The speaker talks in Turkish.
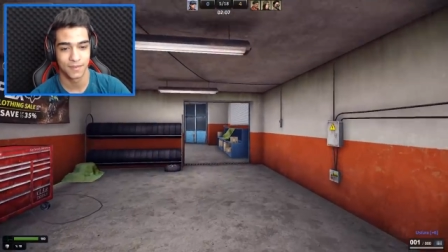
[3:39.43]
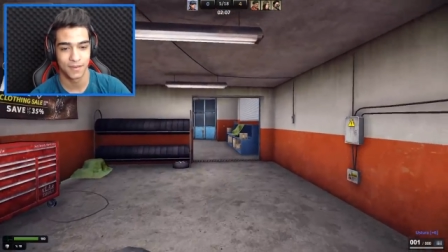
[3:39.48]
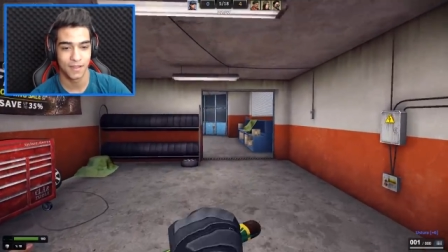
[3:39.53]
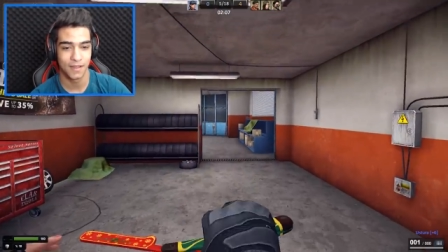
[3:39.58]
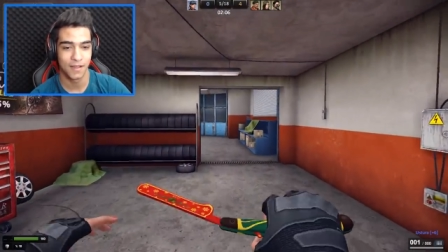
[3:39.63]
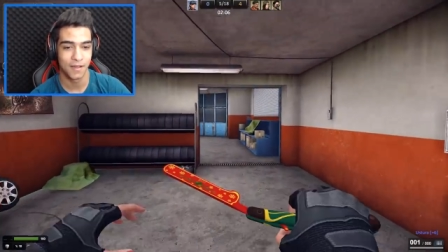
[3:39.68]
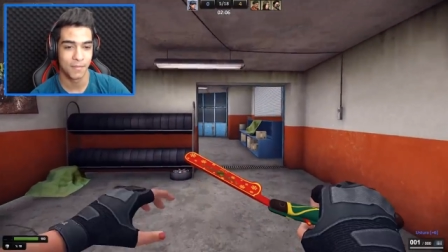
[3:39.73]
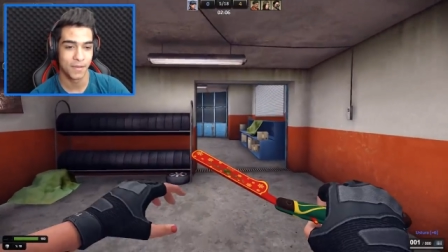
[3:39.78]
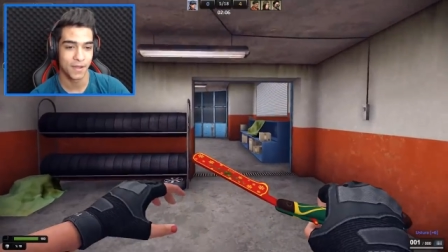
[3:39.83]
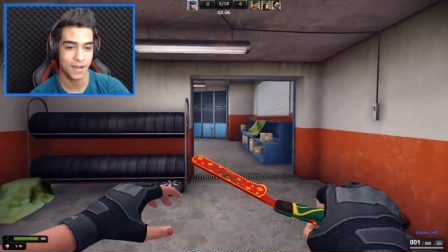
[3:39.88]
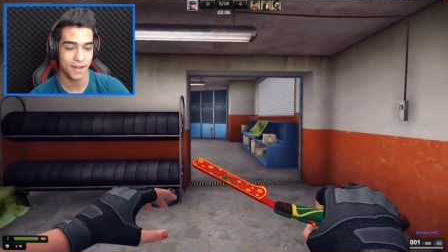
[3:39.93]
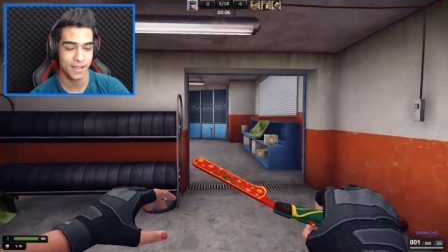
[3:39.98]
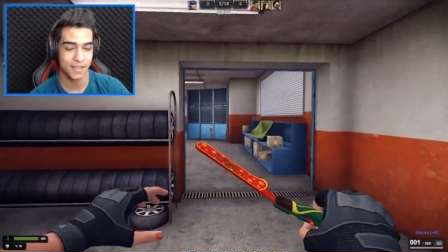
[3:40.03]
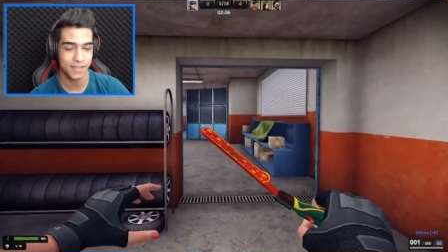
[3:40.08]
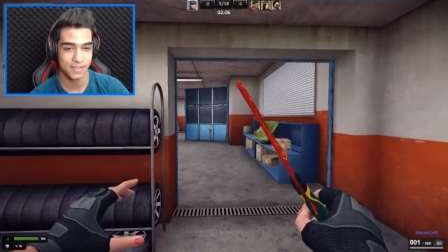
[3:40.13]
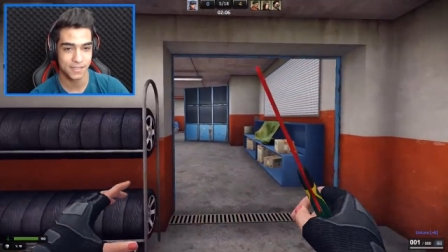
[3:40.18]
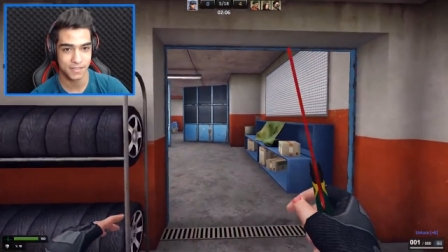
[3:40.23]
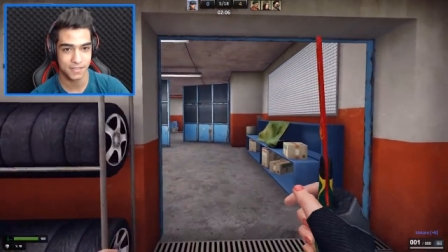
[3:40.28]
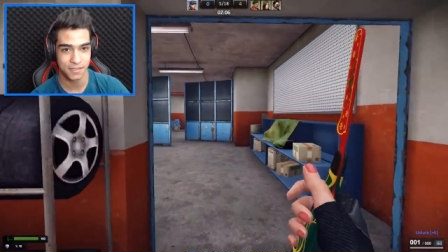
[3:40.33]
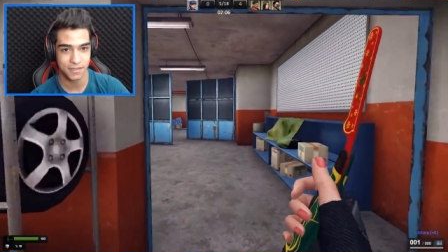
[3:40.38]
Ama
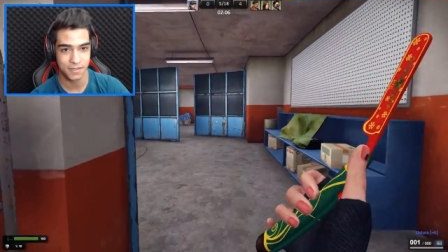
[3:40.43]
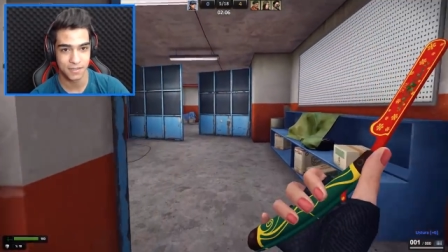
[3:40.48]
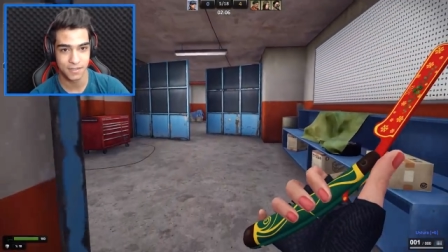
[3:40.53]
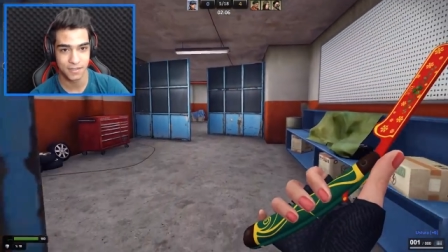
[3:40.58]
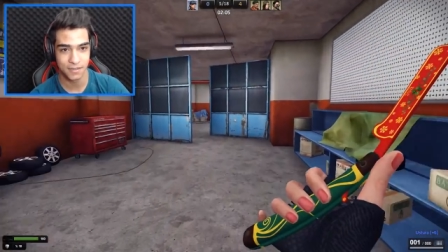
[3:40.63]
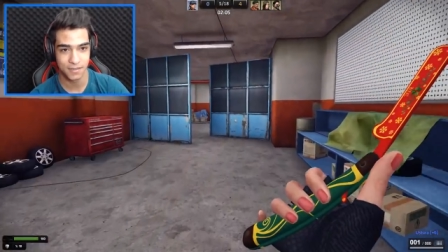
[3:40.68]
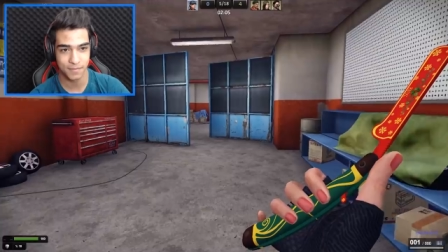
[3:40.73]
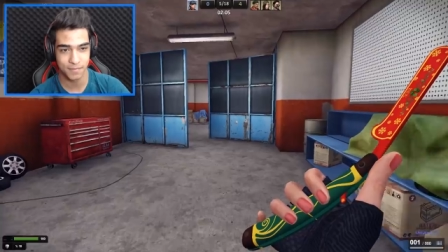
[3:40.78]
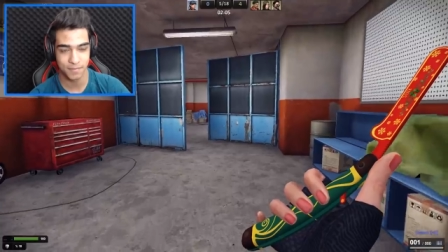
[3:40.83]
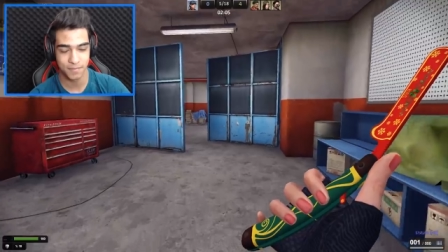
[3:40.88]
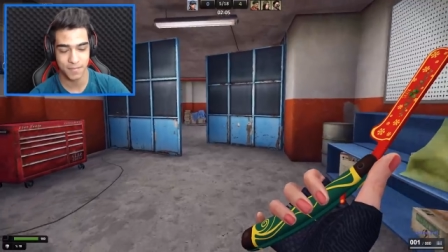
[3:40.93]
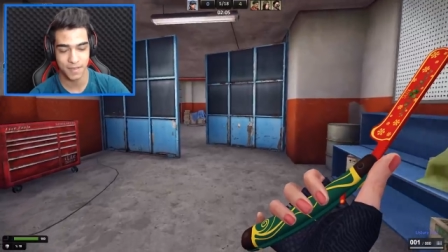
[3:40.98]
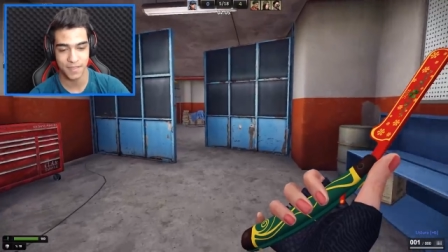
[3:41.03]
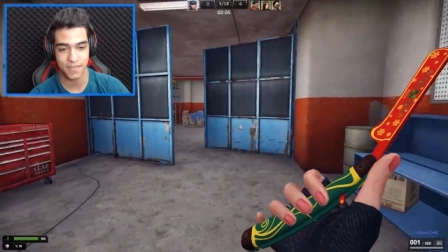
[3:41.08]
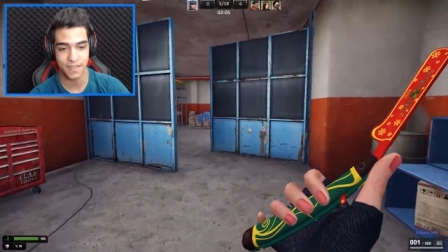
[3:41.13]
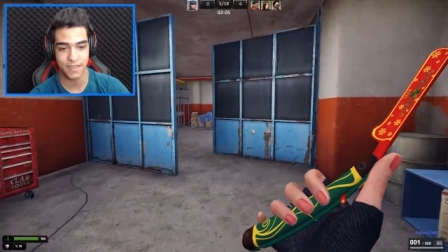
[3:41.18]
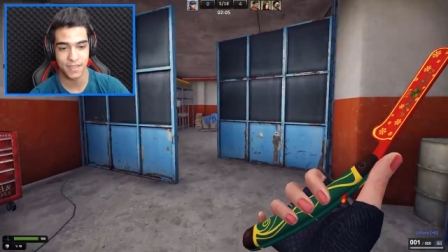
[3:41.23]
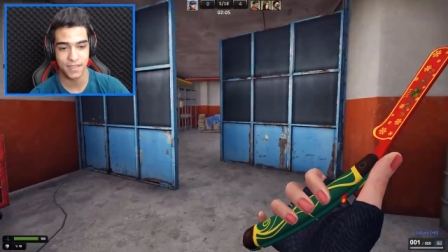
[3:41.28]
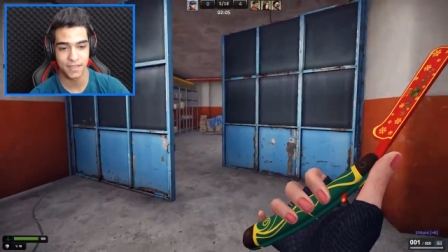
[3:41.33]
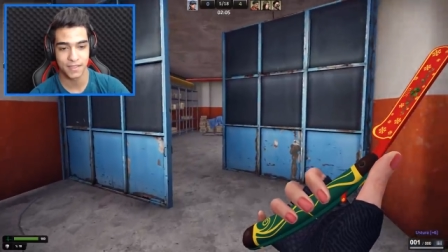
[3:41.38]
reis şimdi ben
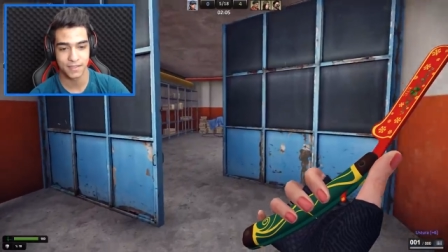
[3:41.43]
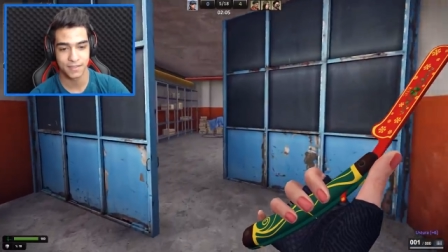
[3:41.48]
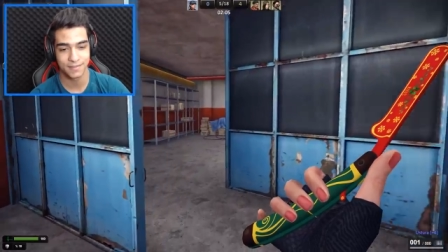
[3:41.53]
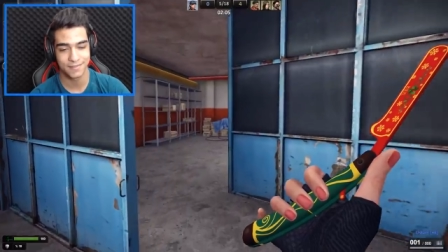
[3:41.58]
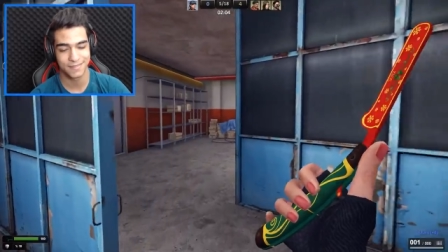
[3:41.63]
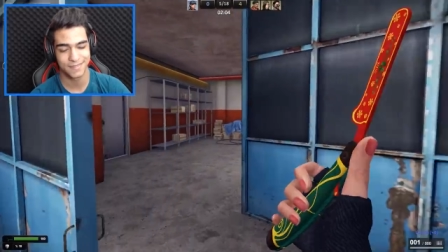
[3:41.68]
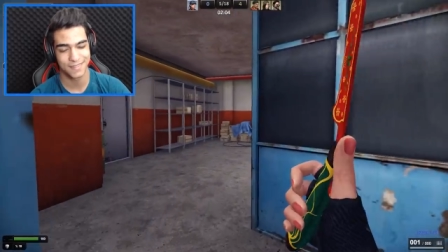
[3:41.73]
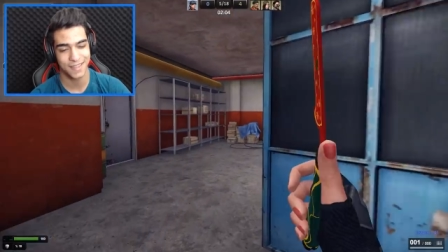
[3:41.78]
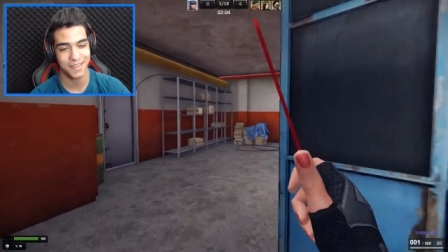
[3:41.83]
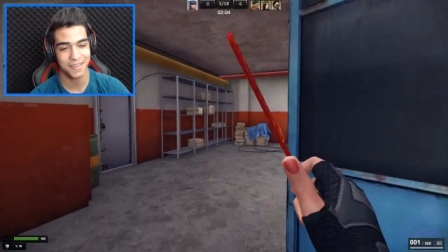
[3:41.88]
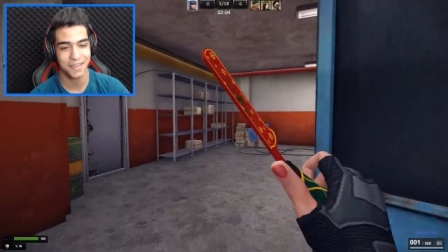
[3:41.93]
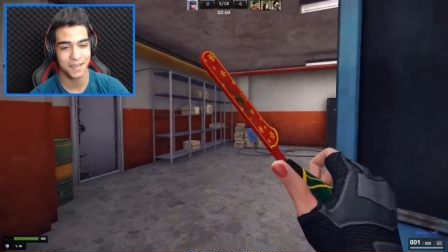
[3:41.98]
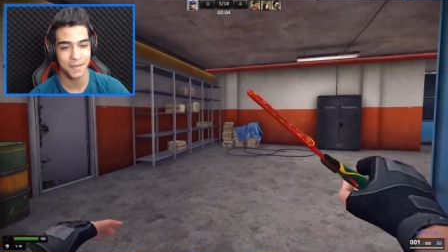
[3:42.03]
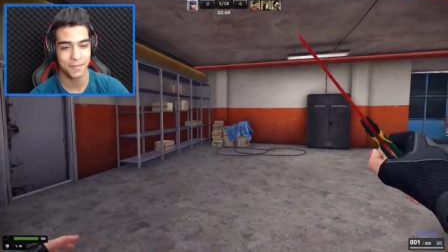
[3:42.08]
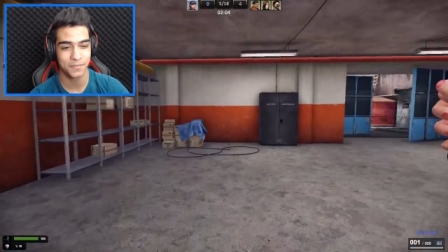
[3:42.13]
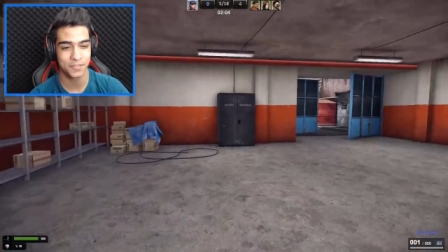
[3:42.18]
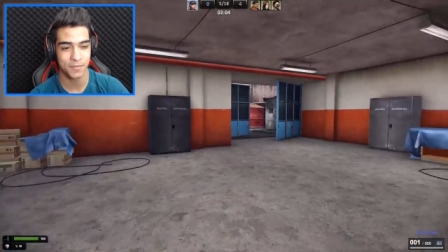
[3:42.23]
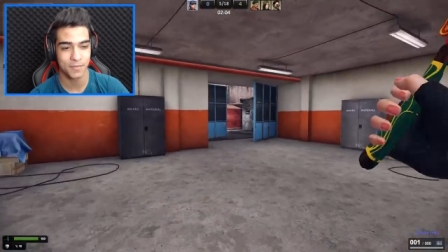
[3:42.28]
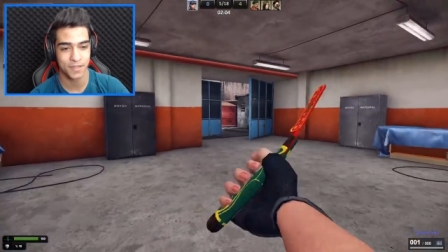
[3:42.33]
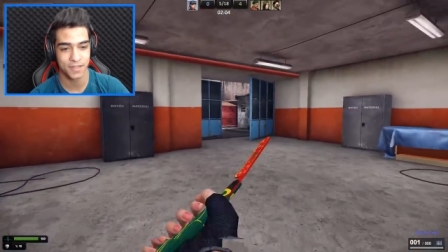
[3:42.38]
de tek
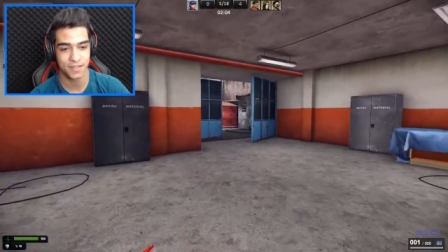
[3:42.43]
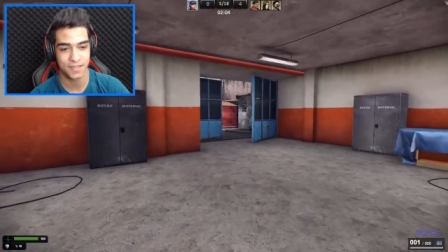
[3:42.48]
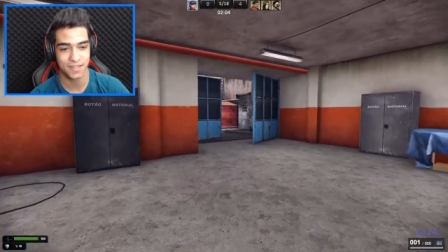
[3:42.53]
yapacağım ya.